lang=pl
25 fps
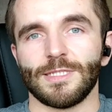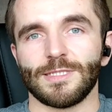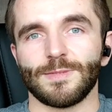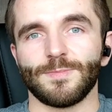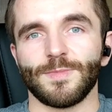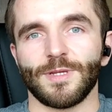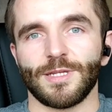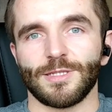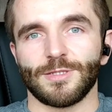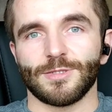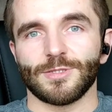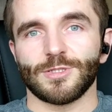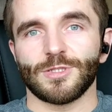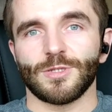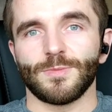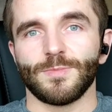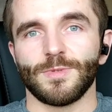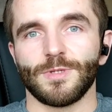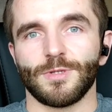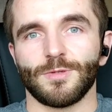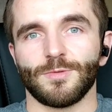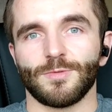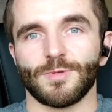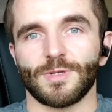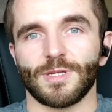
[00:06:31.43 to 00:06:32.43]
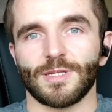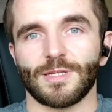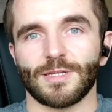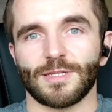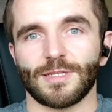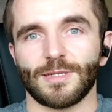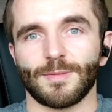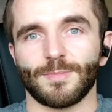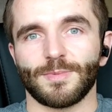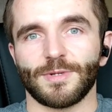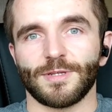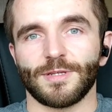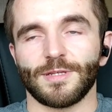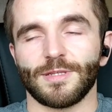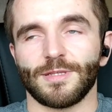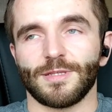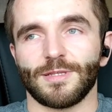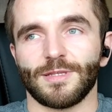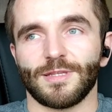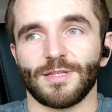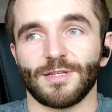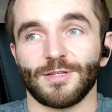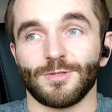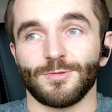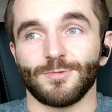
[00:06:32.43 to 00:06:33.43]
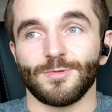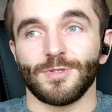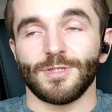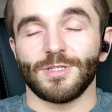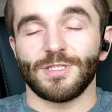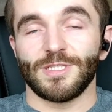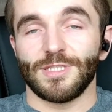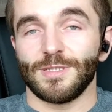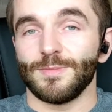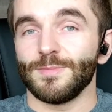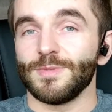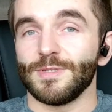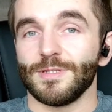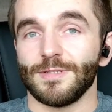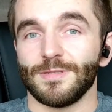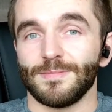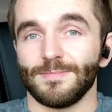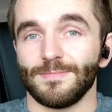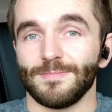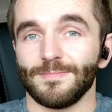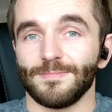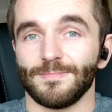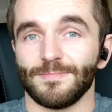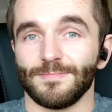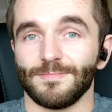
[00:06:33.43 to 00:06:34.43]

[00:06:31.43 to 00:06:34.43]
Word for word: zmieniać osoby, która tak naprawdę traktuje ciebie